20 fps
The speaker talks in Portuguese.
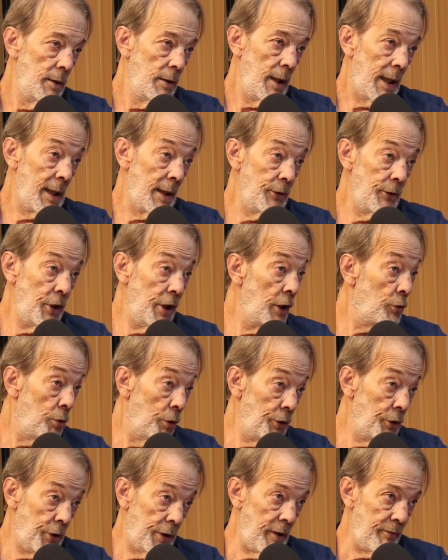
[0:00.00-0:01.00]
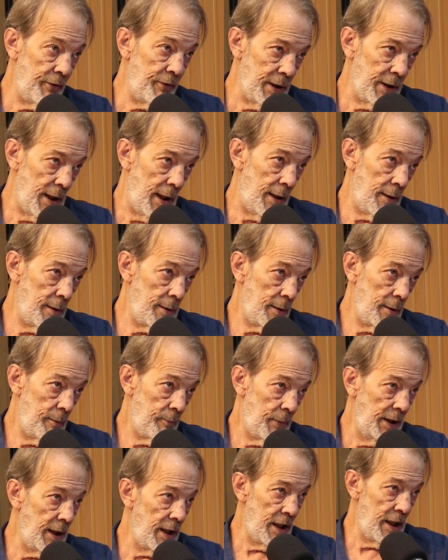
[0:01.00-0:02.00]
Era diretor de TV da
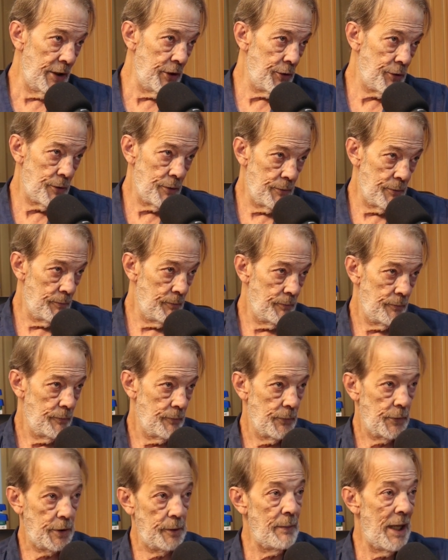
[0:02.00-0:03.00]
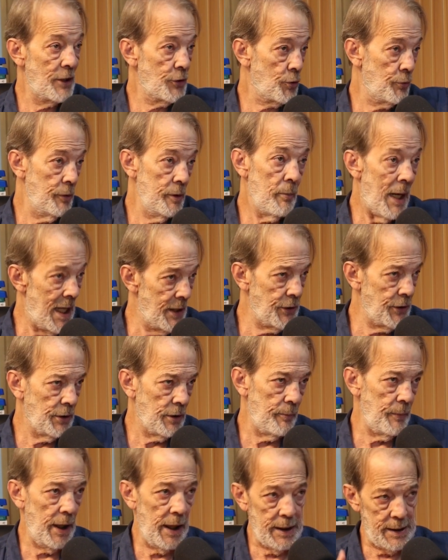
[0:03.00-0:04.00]
Bandeirantes, que mexe com imagem
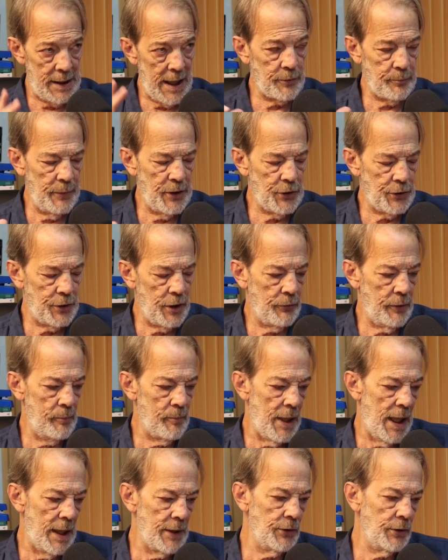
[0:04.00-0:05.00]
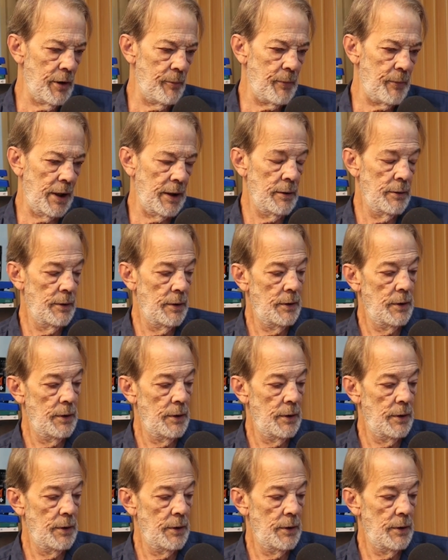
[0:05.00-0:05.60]
também. Renato uhum. mexia com imagem também.